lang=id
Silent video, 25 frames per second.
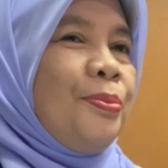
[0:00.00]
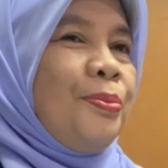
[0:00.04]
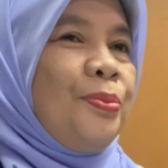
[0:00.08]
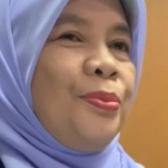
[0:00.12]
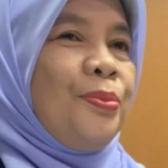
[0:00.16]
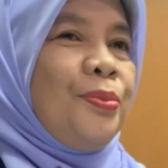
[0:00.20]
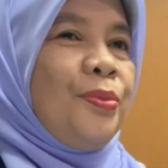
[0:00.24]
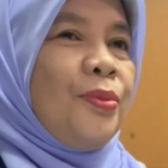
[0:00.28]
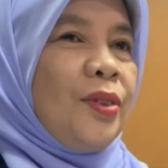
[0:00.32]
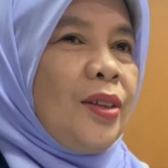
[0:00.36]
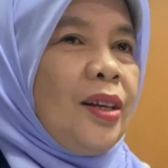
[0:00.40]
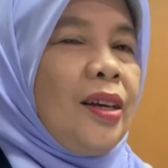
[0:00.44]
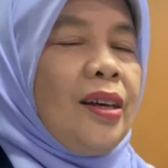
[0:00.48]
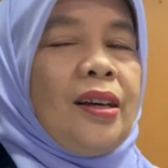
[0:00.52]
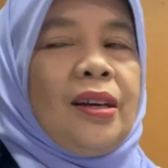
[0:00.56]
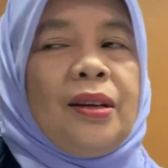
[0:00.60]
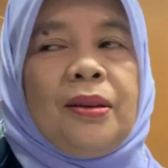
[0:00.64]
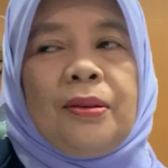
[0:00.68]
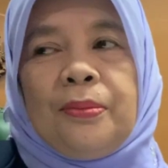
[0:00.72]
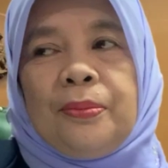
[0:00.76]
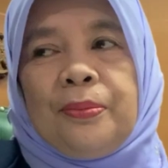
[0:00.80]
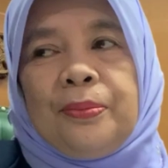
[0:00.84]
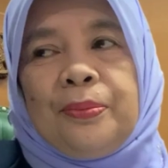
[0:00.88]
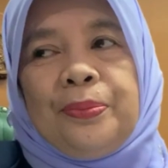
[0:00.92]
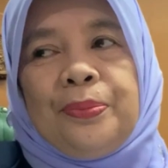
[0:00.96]
Ibu boleh
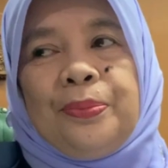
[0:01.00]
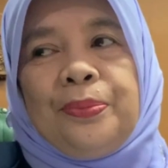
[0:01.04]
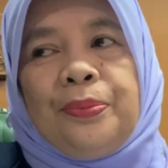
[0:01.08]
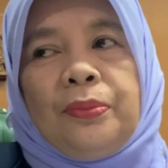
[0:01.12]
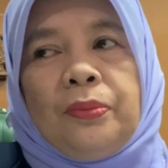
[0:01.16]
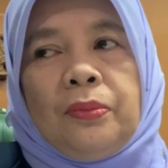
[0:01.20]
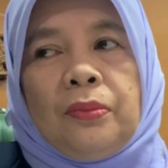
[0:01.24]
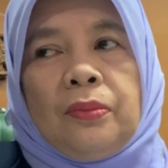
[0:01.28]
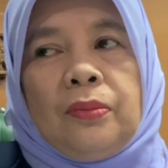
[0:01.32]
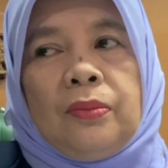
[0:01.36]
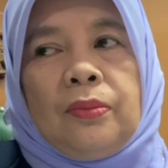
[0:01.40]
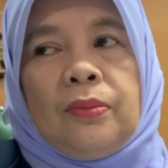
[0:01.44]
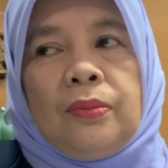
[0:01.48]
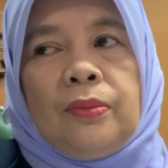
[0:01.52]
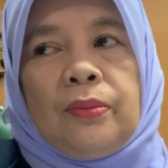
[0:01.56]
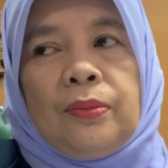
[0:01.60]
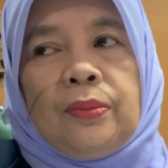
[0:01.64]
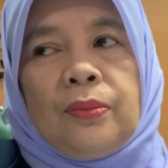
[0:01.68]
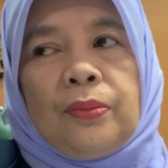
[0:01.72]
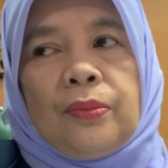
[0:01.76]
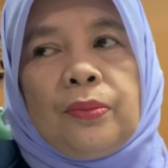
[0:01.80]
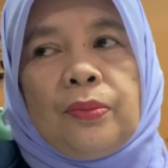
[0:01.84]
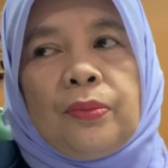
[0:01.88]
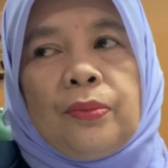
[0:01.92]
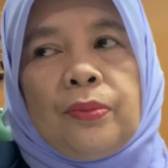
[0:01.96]
terakhir berarti
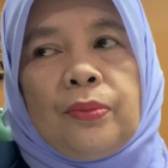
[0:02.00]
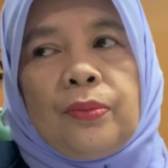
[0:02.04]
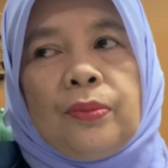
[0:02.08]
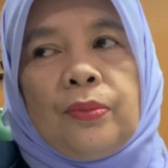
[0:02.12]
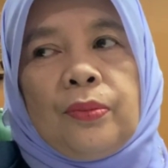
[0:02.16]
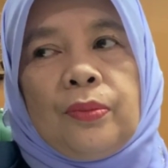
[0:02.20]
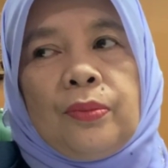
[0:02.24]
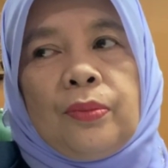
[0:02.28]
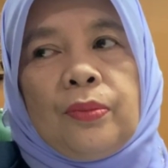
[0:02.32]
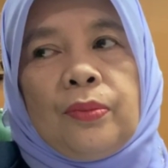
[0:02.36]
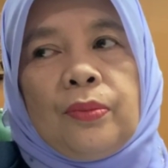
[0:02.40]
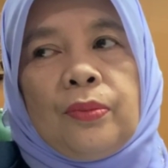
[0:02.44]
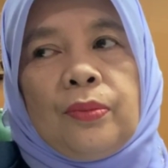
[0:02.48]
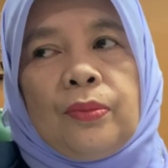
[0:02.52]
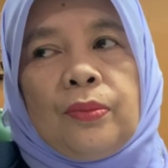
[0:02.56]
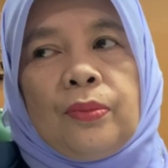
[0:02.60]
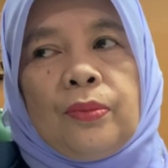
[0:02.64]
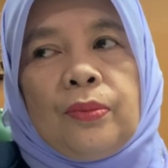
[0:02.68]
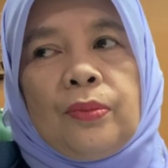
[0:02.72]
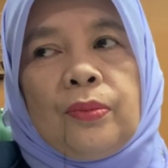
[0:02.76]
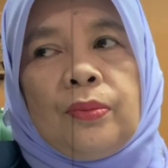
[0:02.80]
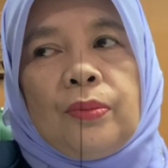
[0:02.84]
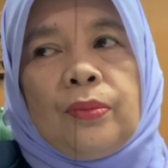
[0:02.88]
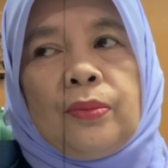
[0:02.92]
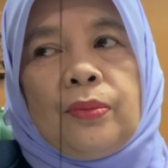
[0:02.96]
penegasan putusannya itu
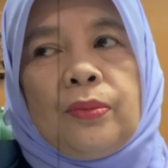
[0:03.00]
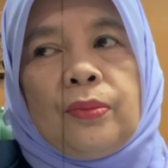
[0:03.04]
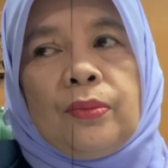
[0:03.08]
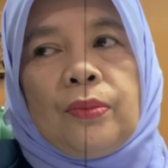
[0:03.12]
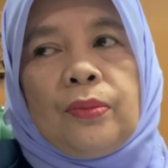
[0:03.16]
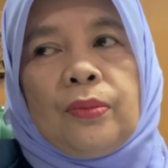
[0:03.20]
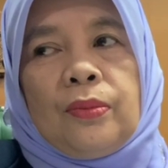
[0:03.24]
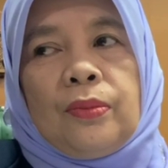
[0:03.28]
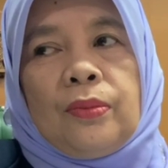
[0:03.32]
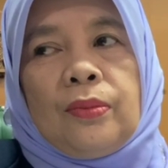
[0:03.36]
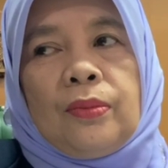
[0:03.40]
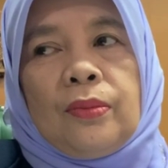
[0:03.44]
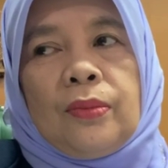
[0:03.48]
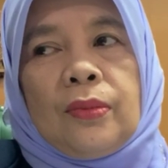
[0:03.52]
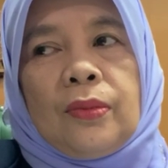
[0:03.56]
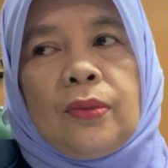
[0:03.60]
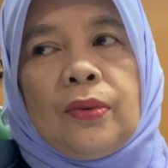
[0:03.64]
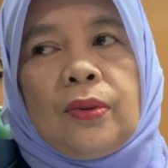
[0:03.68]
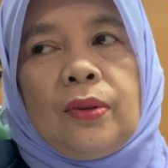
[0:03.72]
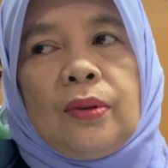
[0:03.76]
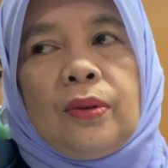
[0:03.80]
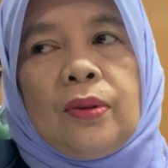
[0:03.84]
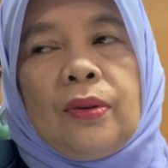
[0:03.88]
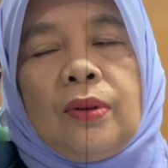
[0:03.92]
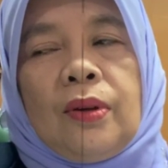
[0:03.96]
kemarin ya bu bukan hari
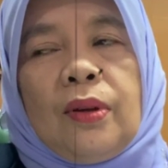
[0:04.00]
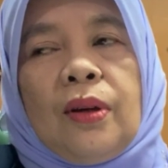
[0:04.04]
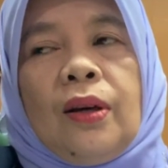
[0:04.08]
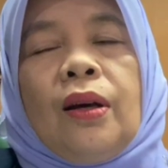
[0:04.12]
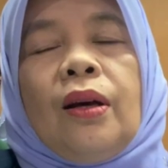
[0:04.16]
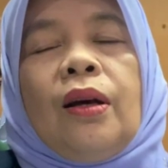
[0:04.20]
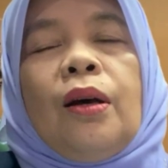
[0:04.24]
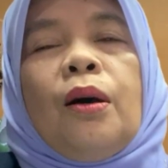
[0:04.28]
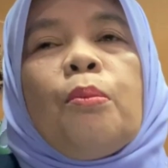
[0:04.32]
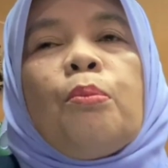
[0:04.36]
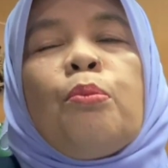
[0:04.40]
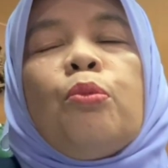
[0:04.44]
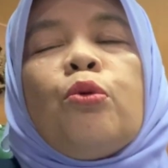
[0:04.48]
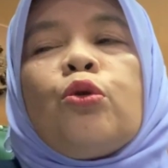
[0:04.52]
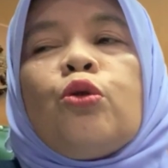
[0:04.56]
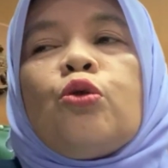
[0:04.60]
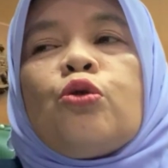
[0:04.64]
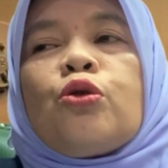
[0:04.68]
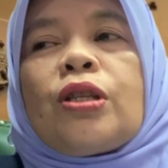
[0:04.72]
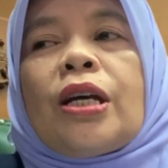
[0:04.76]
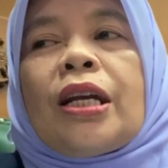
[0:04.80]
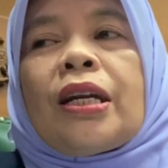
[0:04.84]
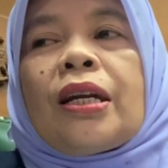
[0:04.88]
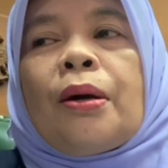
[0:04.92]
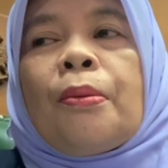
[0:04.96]
ini ya?
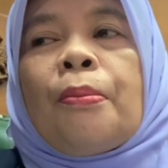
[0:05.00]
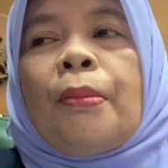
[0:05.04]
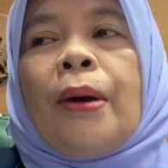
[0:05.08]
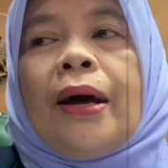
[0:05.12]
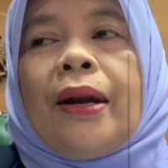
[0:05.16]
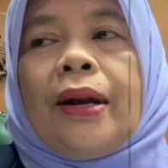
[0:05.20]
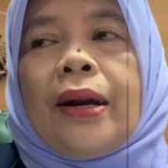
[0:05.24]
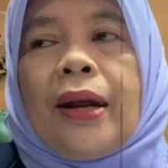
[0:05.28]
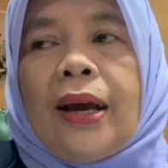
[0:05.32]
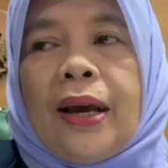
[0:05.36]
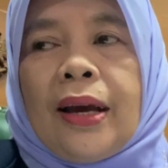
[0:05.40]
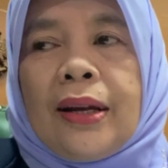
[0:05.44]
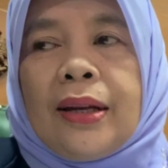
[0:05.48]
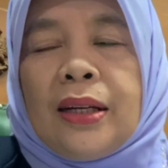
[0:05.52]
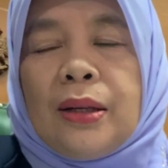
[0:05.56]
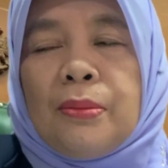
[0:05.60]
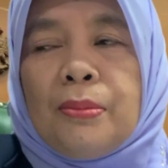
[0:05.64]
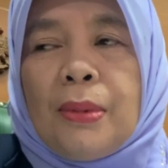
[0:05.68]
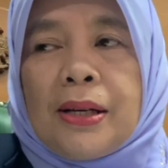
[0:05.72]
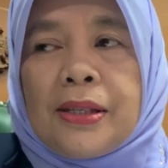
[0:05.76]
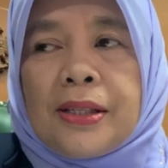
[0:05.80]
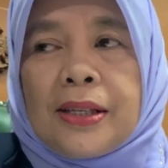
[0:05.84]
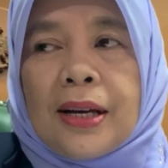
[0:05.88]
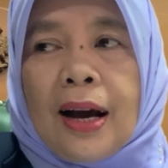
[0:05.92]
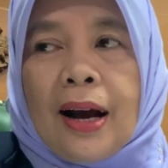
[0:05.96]
putusan kemarin
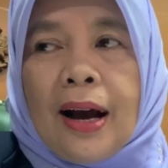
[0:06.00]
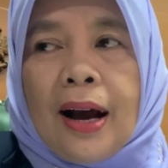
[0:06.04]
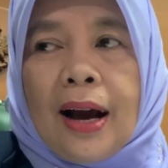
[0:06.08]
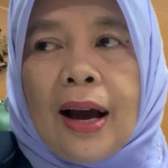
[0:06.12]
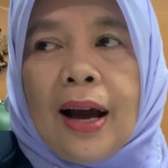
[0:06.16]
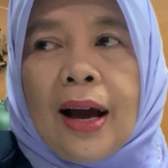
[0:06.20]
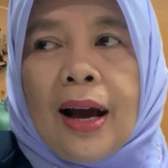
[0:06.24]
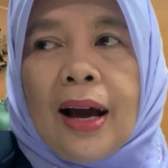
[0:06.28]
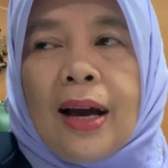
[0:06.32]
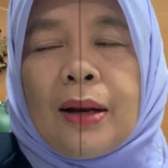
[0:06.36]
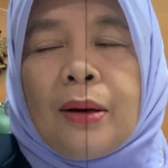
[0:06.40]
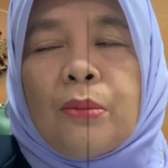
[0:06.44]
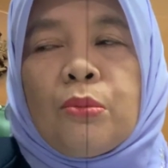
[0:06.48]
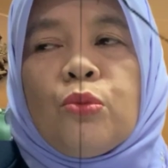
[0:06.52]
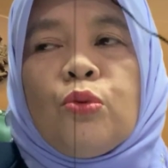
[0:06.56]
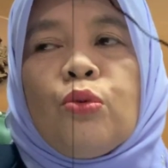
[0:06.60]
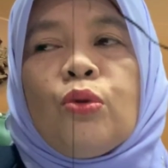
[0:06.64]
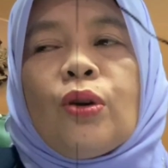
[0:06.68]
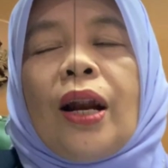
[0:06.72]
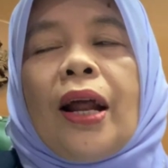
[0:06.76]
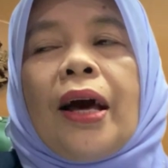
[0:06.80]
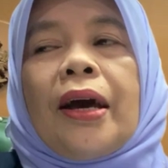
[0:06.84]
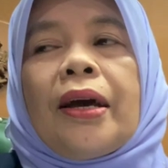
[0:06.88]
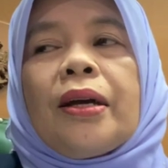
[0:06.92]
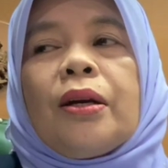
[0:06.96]
dibacakan hmm.
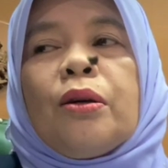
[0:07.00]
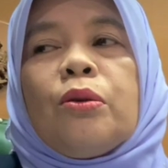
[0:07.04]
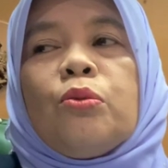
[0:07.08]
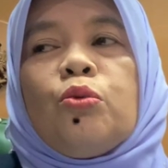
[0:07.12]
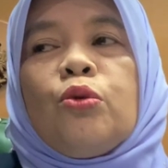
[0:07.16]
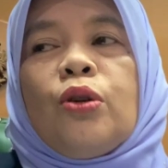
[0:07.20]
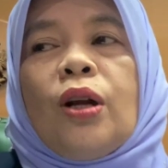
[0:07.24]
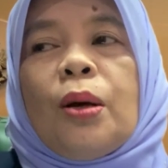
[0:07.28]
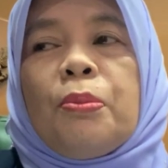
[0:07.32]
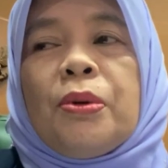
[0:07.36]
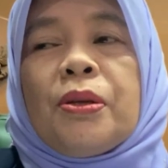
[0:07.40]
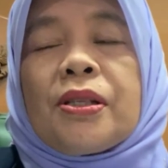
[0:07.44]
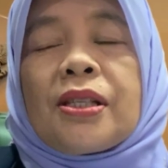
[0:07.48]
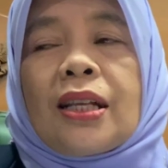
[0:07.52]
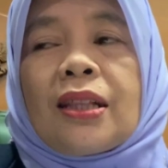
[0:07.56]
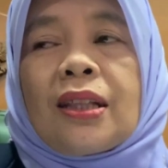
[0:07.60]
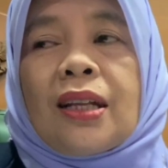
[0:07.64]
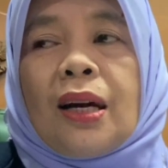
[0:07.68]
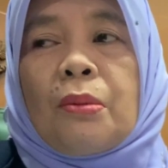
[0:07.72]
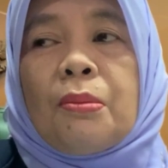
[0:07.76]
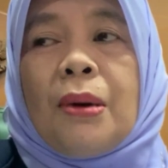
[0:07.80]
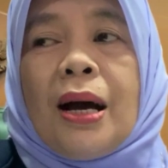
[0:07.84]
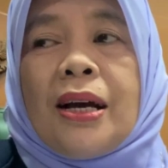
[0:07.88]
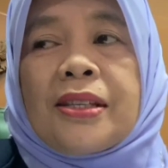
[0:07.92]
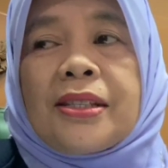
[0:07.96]
mulai udah bisa
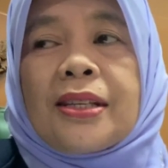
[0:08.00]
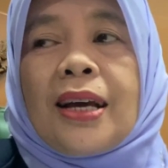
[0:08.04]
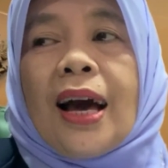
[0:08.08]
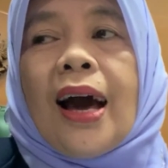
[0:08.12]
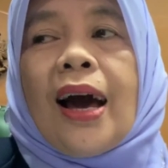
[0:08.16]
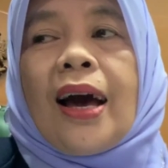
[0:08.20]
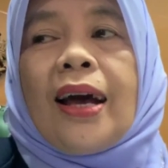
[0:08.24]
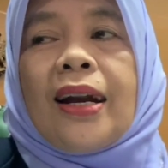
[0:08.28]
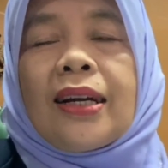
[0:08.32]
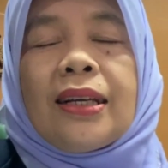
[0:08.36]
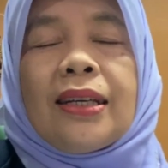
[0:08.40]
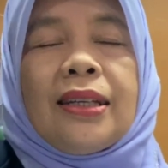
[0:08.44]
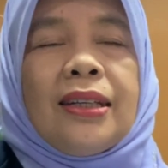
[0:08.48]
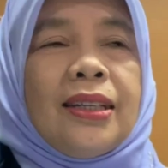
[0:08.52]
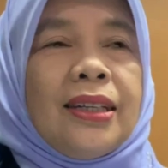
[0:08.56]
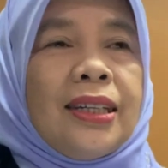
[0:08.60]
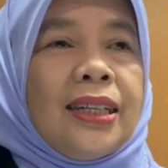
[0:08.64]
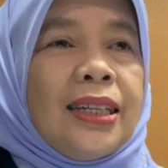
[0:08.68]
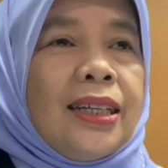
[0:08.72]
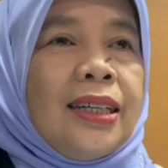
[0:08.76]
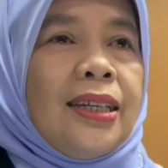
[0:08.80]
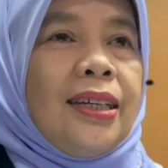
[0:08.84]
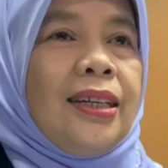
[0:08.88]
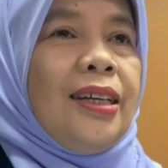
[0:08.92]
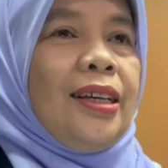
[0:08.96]
terbaca hari
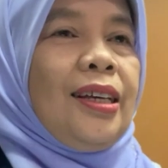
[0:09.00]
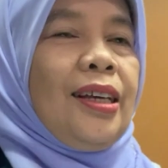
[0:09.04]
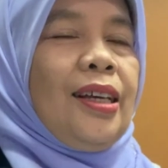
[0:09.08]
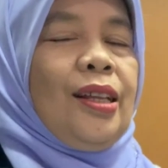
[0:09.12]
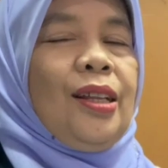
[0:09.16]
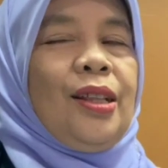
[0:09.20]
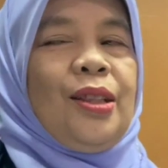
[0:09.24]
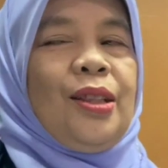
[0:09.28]
ini gitu.